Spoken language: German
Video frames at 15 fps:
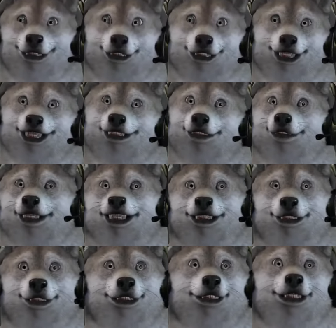Ich finde es auf
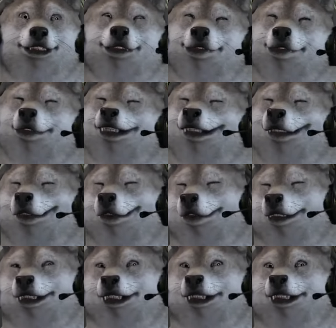jeden Fall mega.
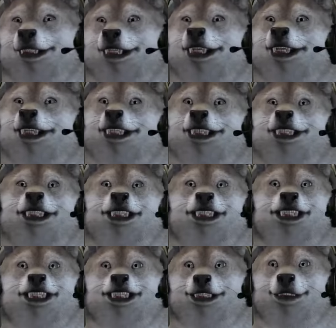
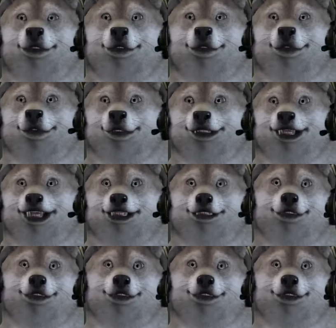Ähm, genau.